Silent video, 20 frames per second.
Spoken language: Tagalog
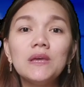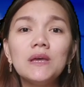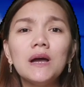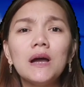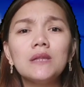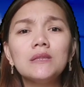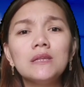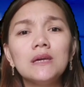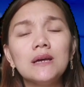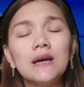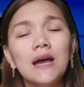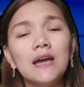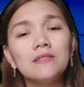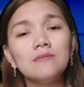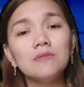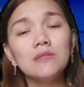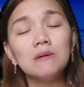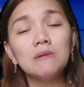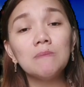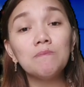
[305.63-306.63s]
Kasi
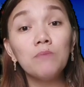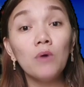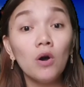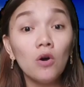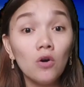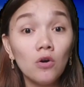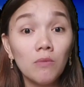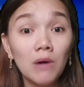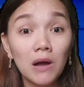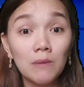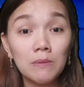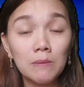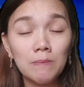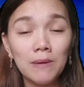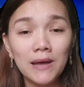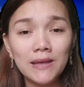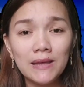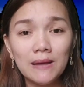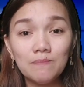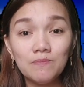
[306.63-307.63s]
kahit naman po ako
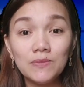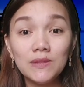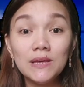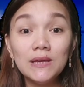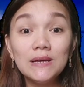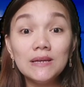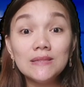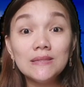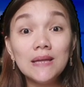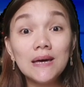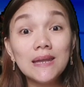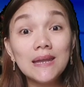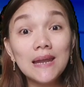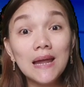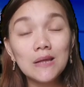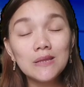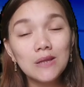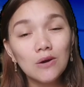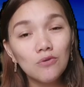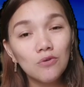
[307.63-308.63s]
makababayan,
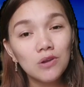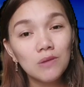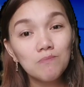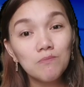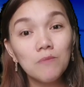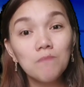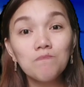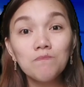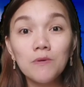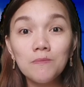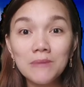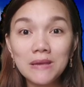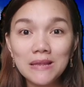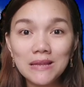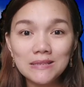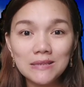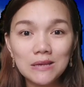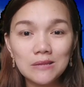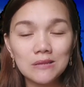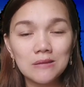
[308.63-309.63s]
naranasan ko rin pong
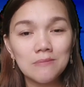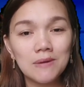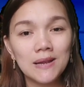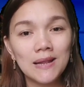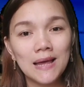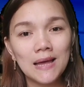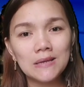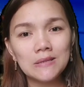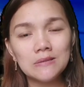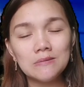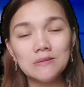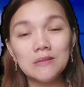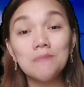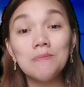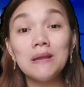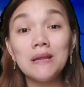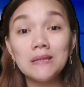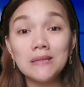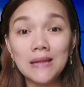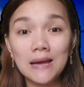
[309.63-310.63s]
pumila dyan sa, malak sa
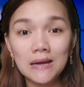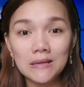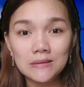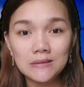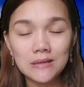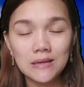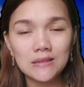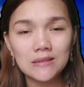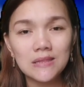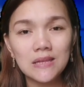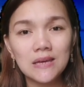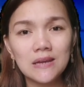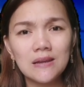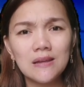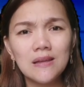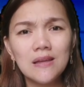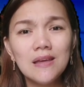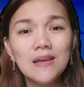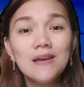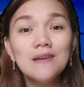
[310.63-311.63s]
malasakit center.
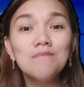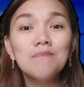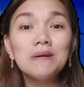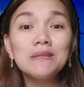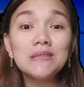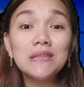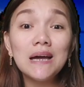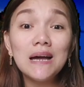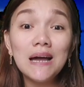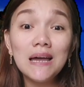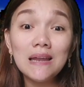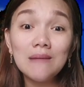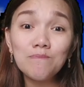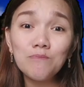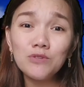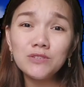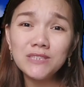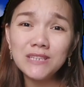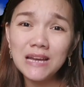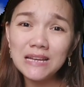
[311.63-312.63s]
Basta nga lang
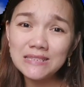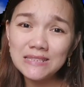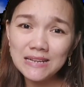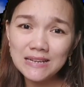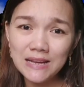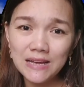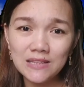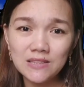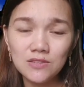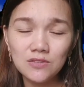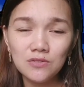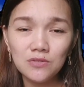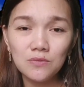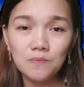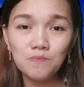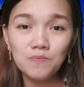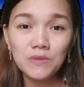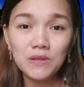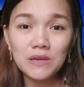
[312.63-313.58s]
po tsatsagain nyo.